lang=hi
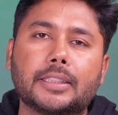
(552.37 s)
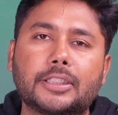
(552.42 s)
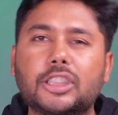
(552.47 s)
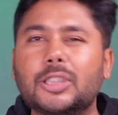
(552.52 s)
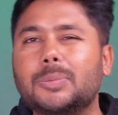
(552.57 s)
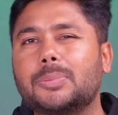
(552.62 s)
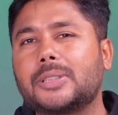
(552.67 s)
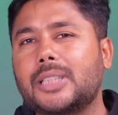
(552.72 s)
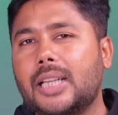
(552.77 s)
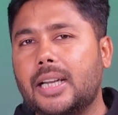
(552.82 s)

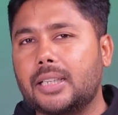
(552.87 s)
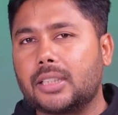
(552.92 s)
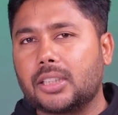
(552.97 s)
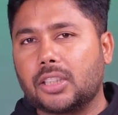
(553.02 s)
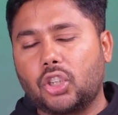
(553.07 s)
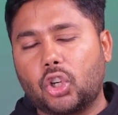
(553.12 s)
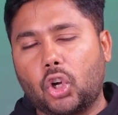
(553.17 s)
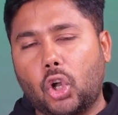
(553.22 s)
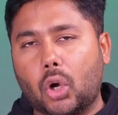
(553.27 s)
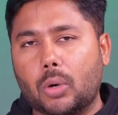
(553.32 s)
चिपसेट
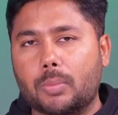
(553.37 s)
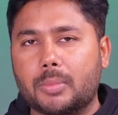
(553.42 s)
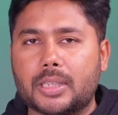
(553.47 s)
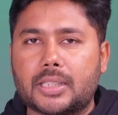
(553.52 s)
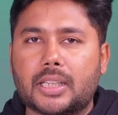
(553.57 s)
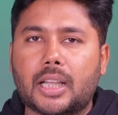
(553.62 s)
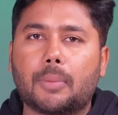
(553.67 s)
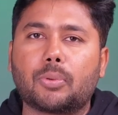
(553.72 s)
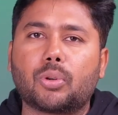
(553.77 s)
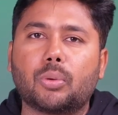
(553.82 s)
नॉर्मल
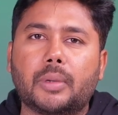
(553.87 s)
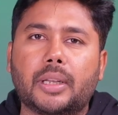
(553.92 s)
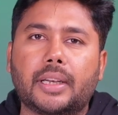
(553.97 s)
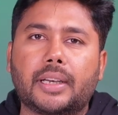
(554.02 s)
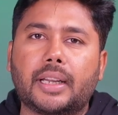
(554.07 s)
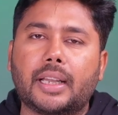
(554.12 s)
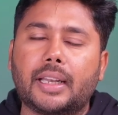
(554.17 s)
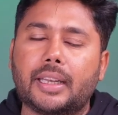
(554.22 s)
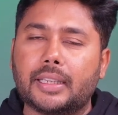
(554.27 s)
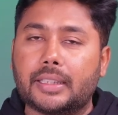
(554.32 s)
से आपको मिल
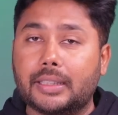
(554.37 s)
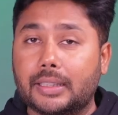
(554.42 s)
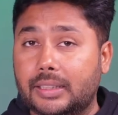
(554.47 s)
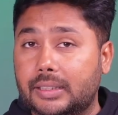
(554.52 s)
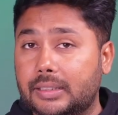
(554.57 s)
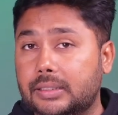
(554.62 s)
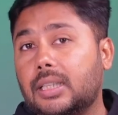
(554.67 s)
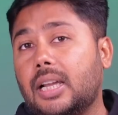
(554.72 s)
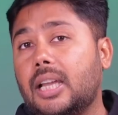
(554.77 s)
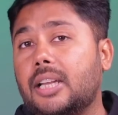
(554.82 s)
रहा है लेकिन
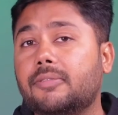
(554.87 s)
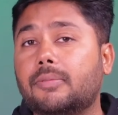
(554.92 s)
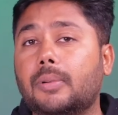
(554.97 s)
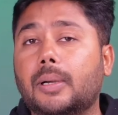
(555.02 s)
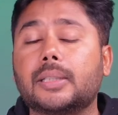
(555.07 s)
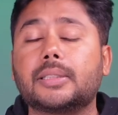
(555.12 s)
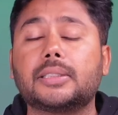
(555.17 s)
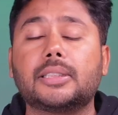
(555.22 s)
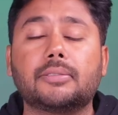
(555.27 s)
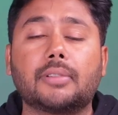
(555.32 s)
डिज़ाइन
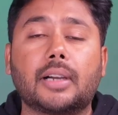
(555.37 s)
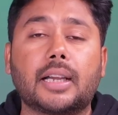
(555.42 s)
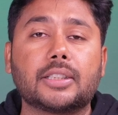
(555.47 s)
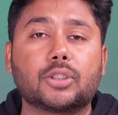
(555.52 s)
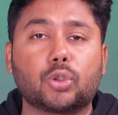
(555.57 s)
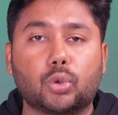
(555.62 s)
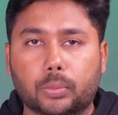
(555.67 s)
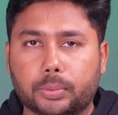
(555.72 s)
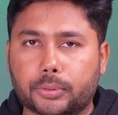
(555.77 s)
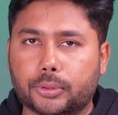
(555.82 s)
वाइज डिवाइस
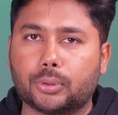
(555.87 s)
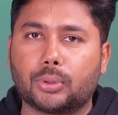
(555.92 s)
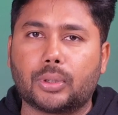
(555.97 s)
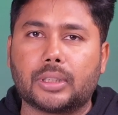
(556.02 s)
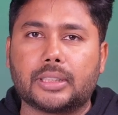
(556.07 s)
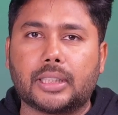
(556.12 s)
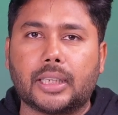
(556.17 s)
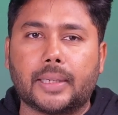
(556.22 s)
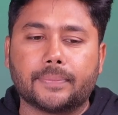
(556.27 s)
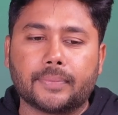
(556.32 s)

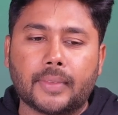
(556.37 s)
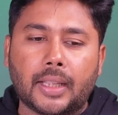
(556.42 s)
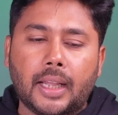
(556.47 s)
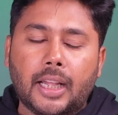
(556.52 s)
खूबसूरत है